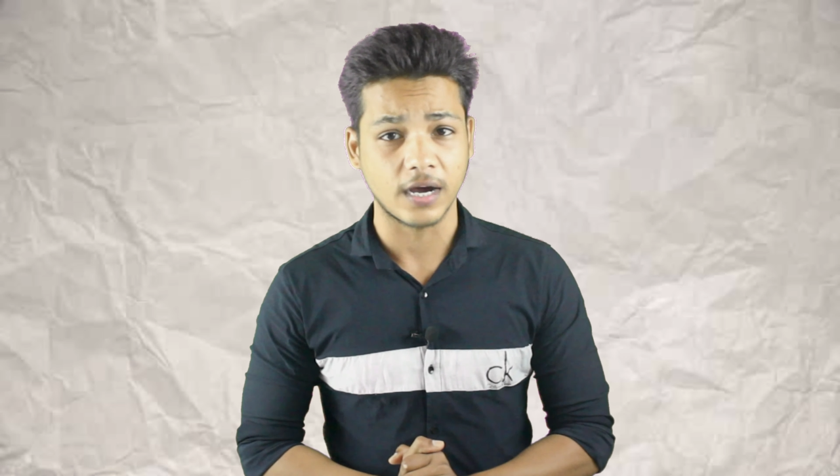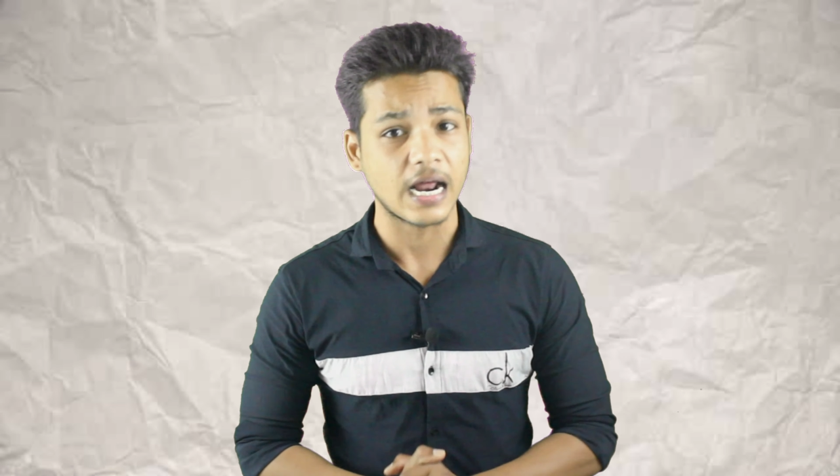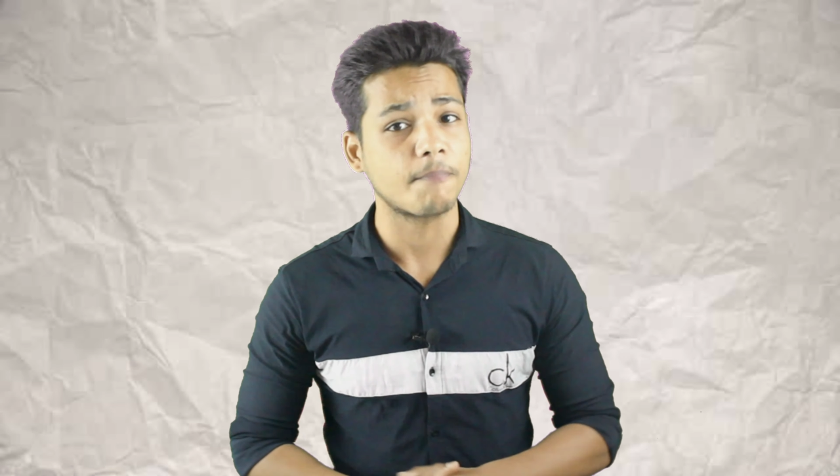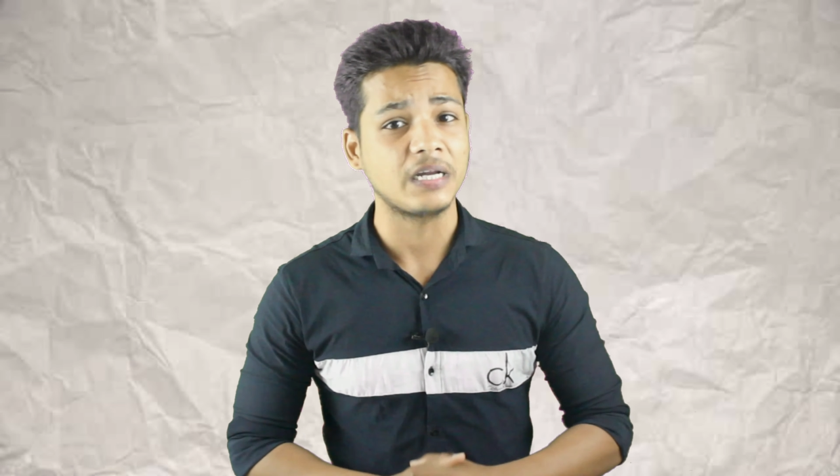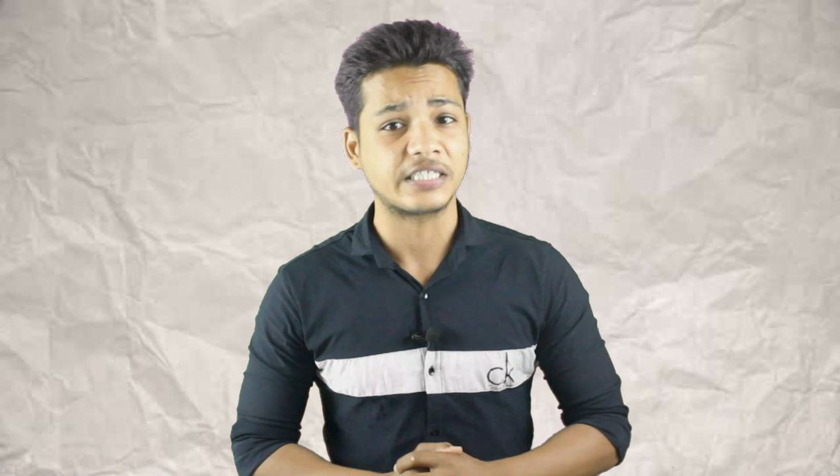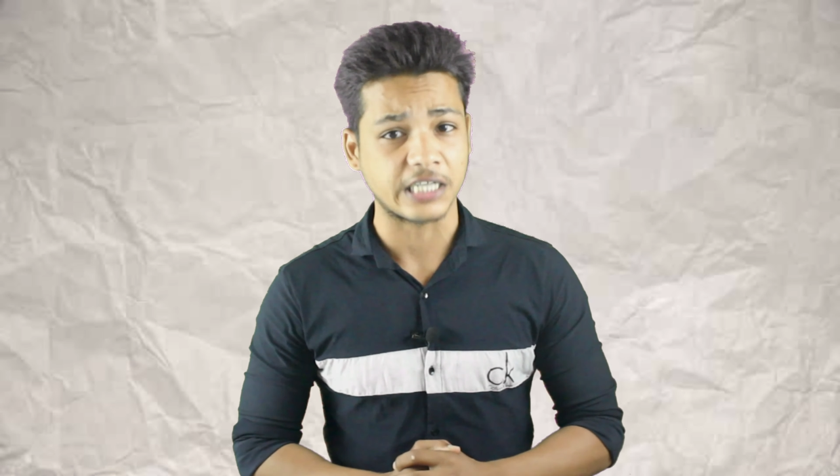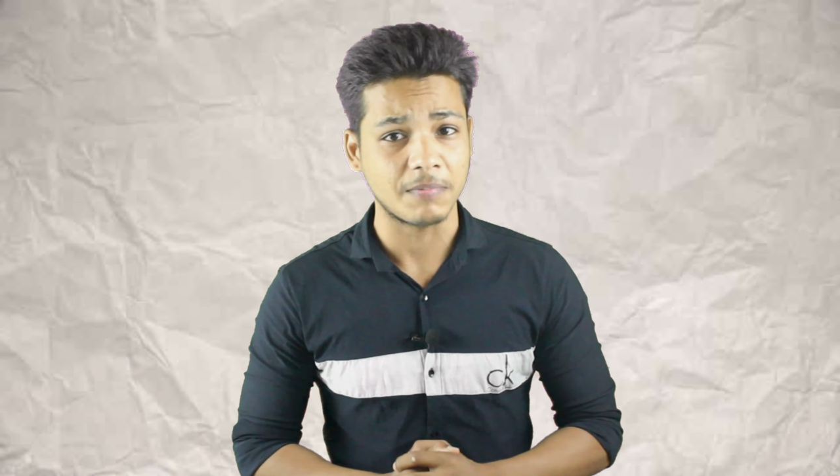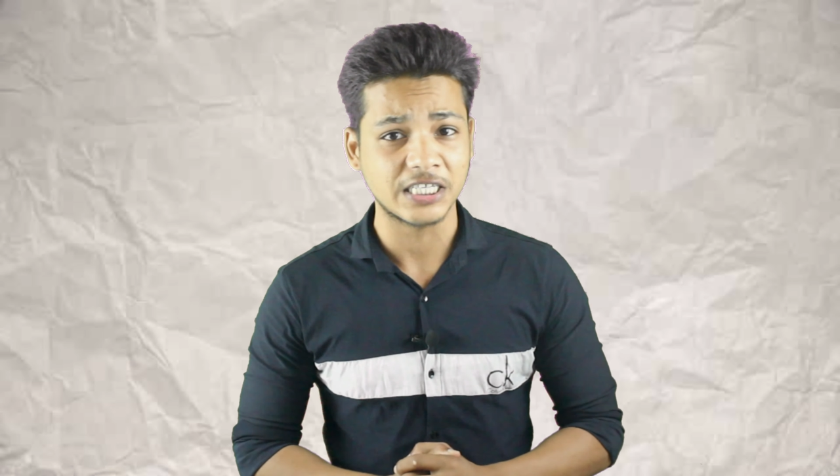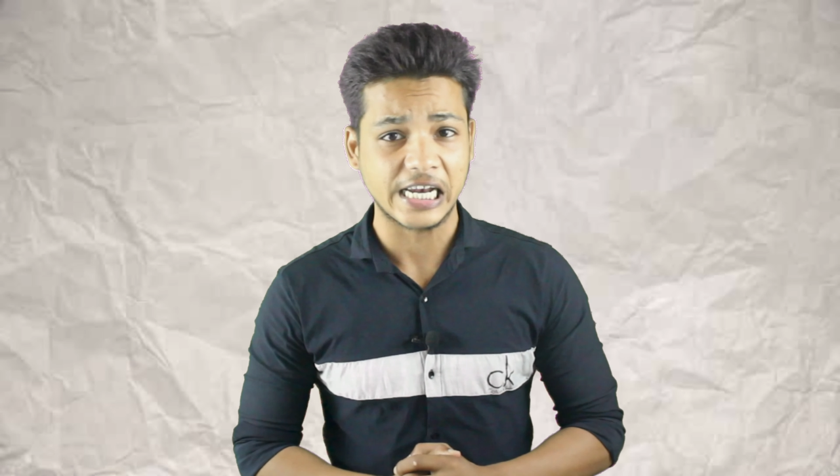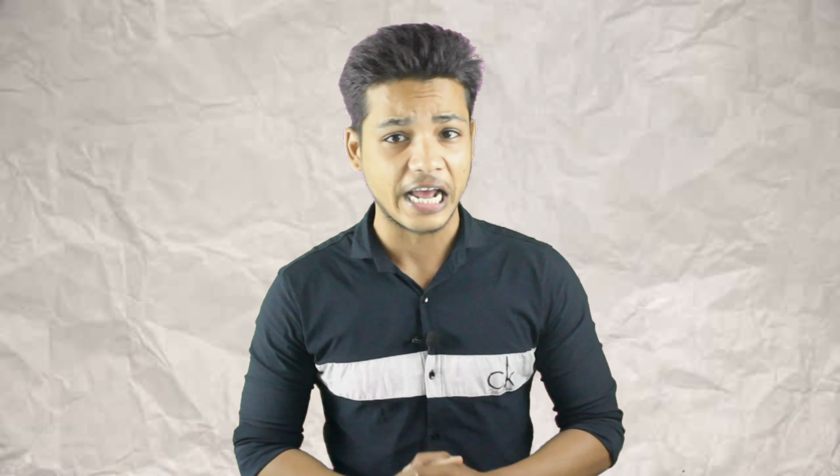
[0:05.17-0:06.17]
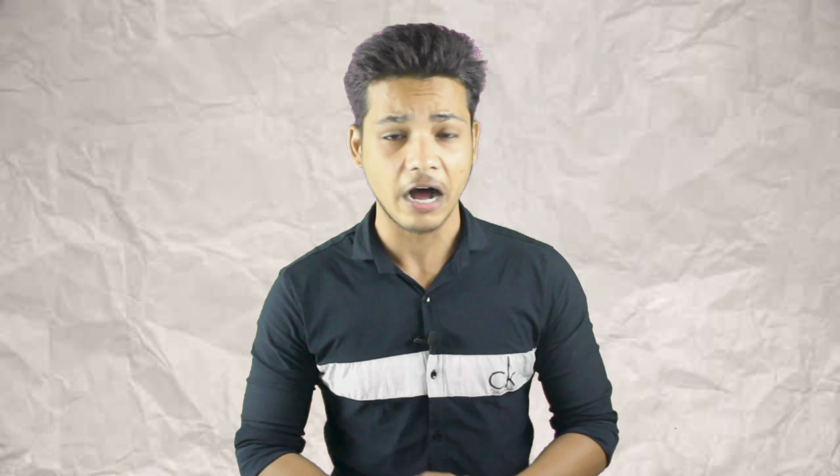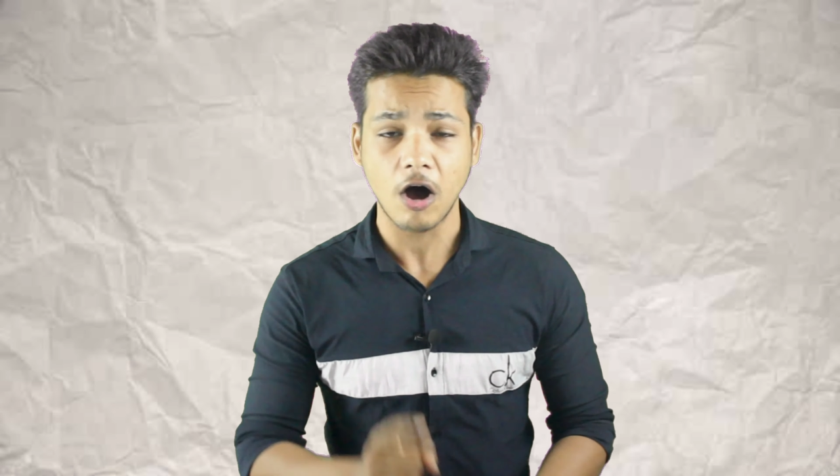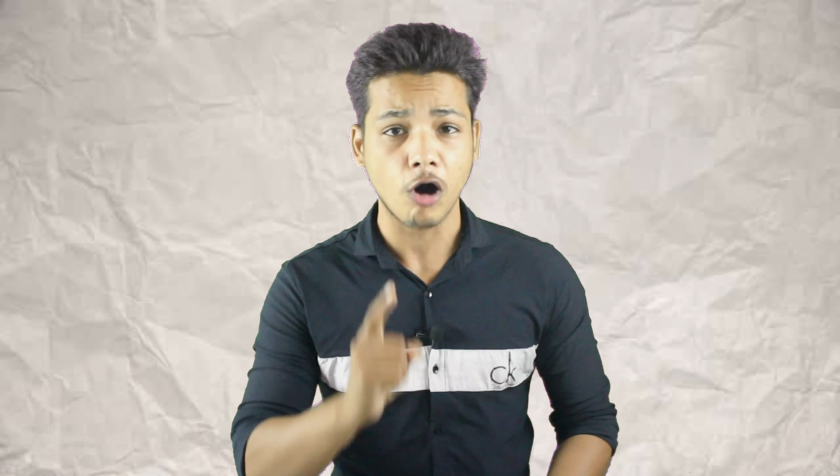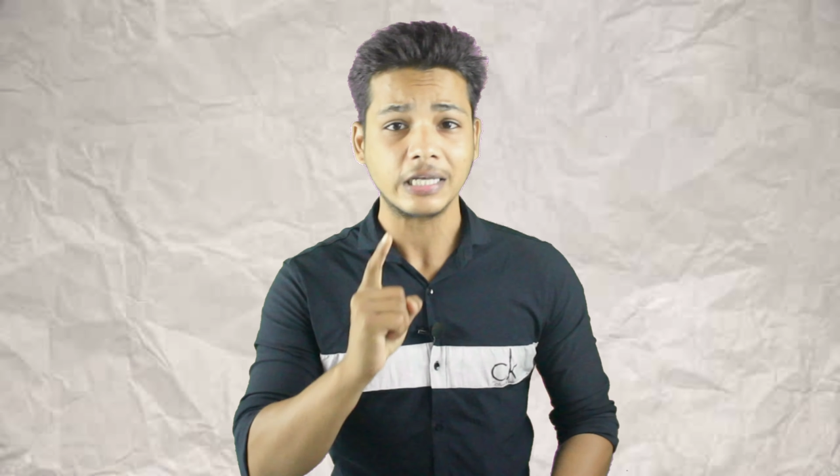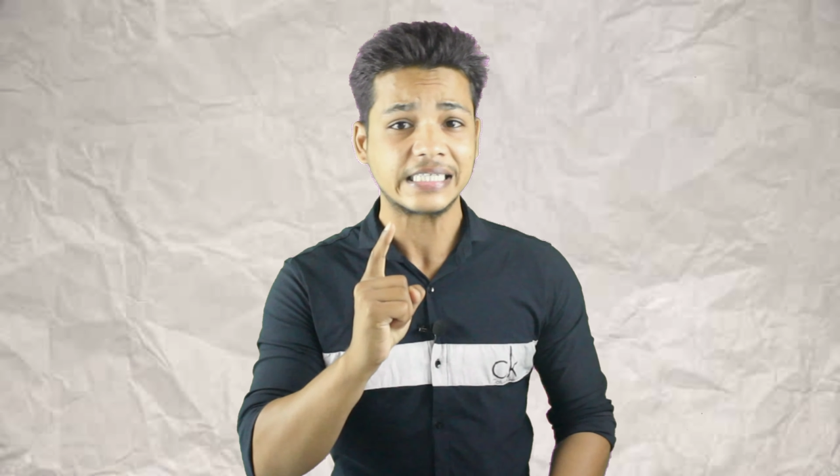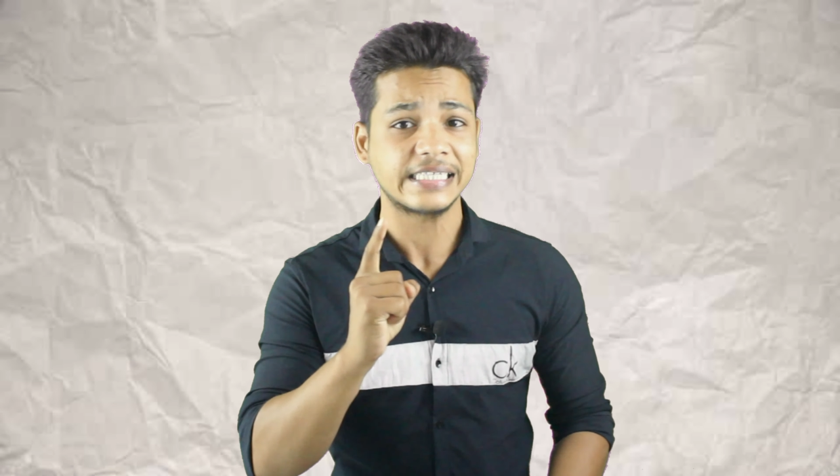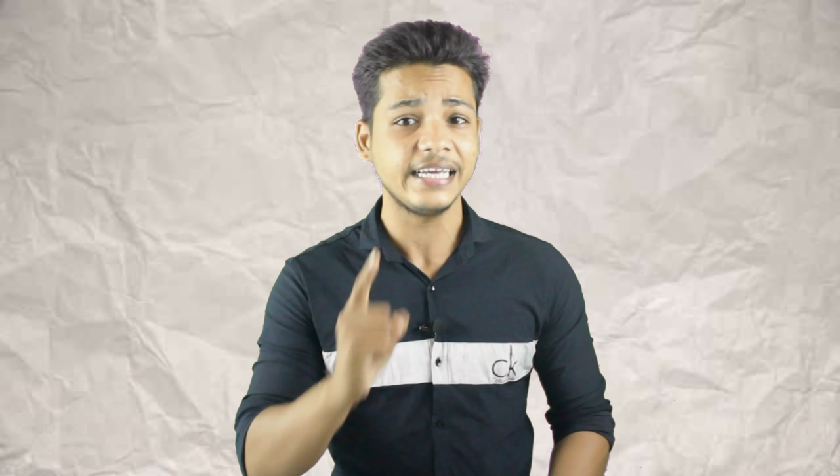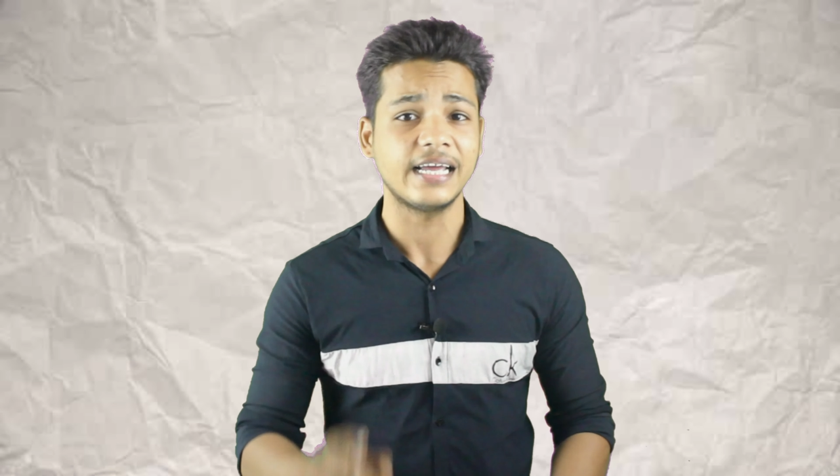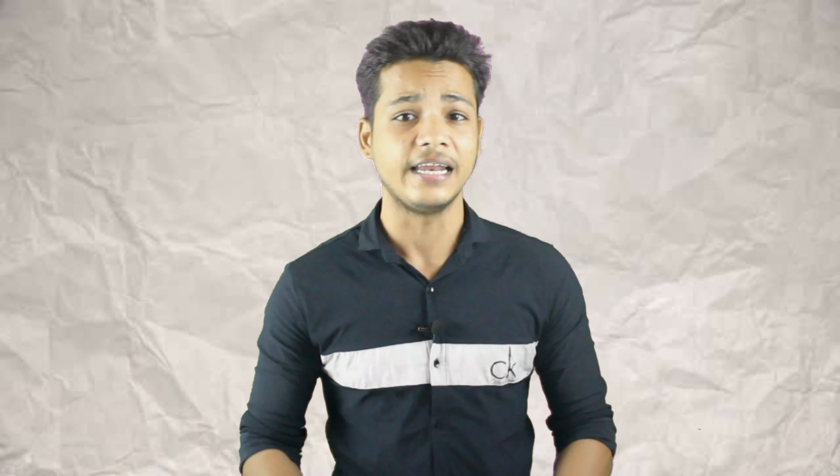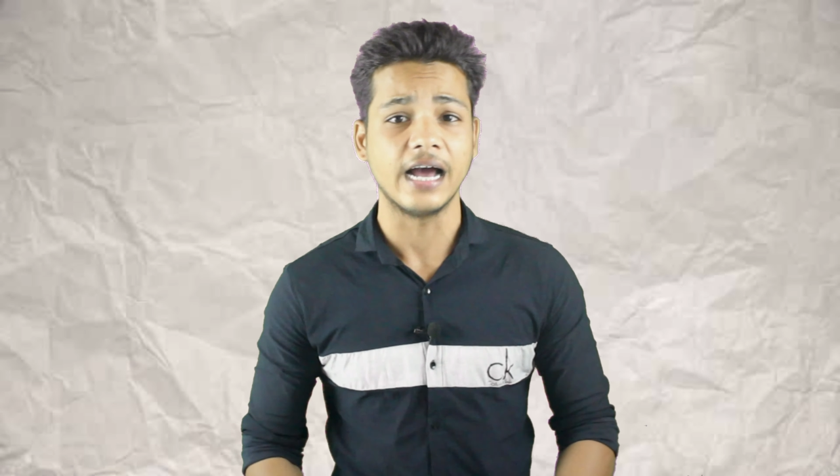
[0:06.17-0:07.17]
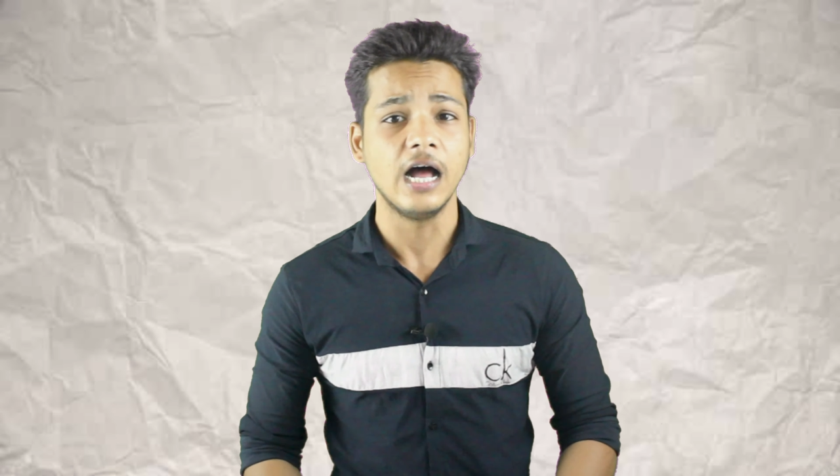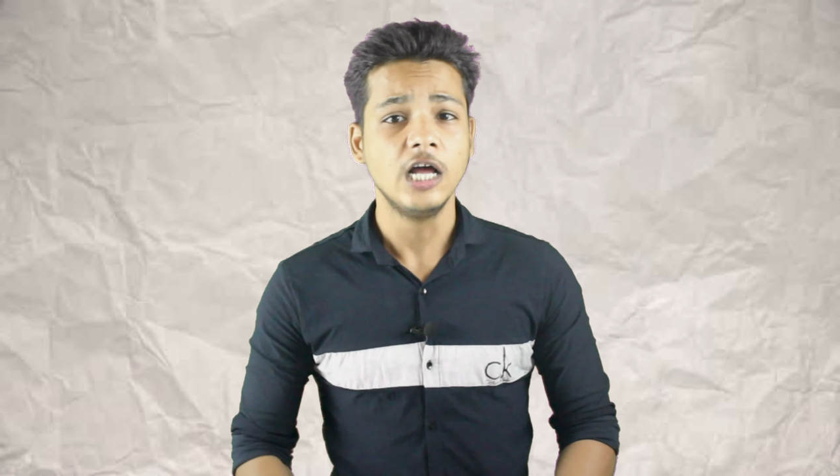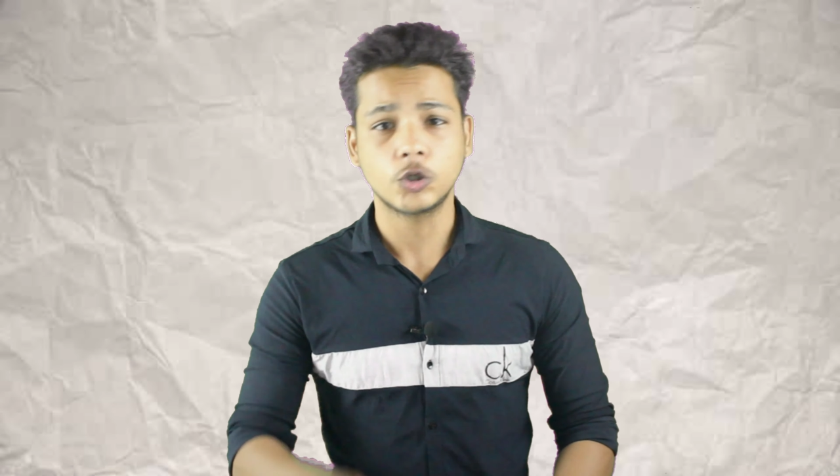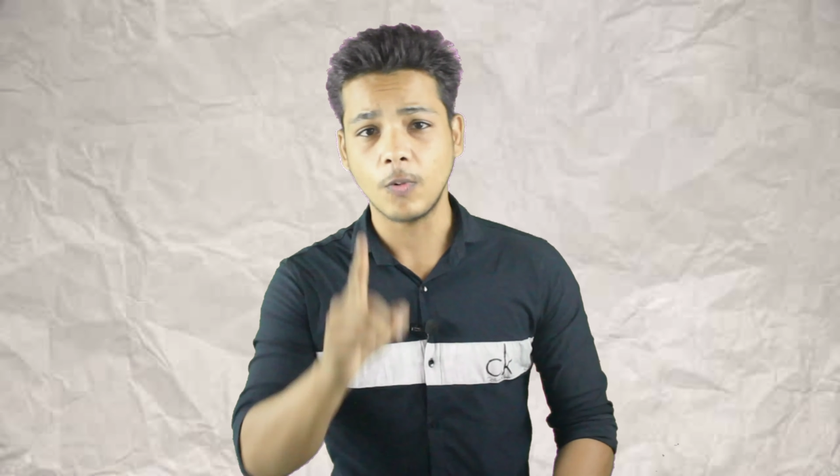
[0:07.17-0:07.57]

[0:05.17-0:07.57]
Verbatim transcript: अगर आपने समझ लिया और सीख लिया